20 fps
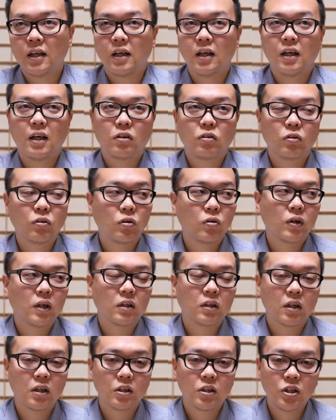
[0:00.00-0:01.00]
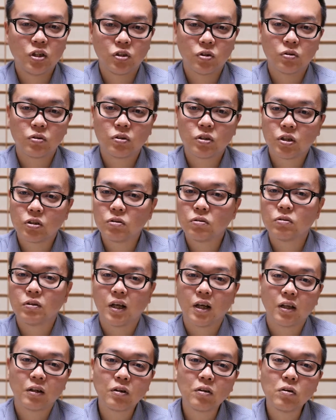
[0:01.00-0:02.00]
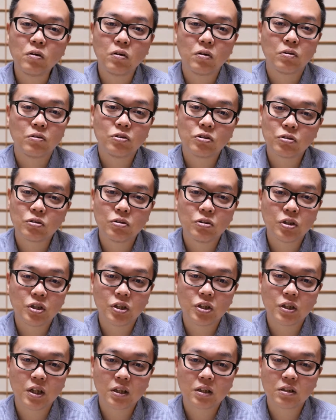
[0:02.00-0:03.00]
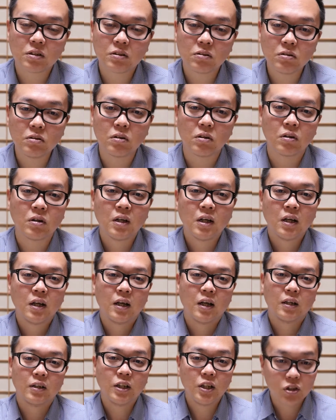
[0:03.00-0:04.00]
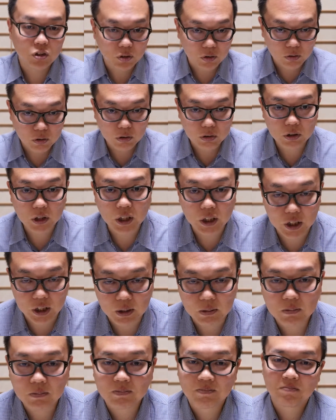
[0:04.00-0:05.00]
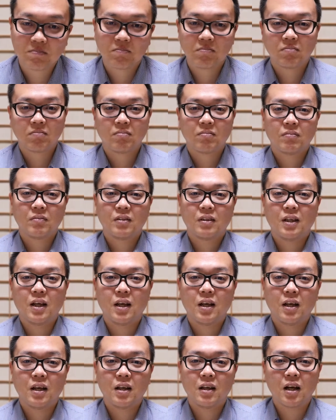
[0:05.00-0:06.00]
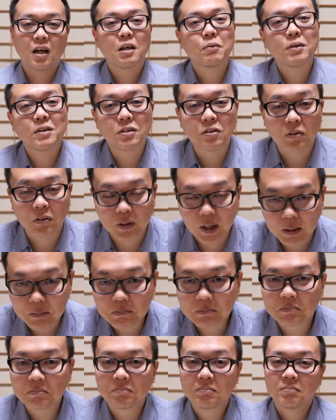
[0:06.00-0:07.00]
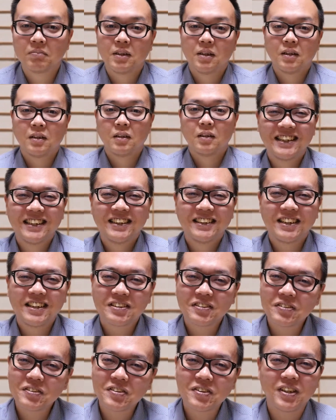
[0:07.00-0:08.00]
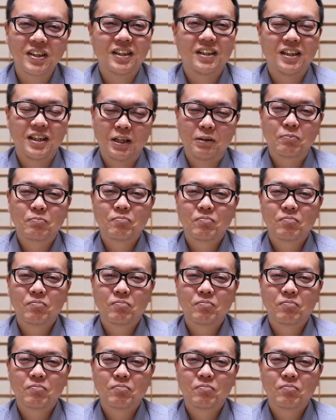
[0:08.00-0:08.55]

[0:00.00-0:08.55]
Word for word: えーと、今日だったら29年の11月の26日って書きますよね。でその時に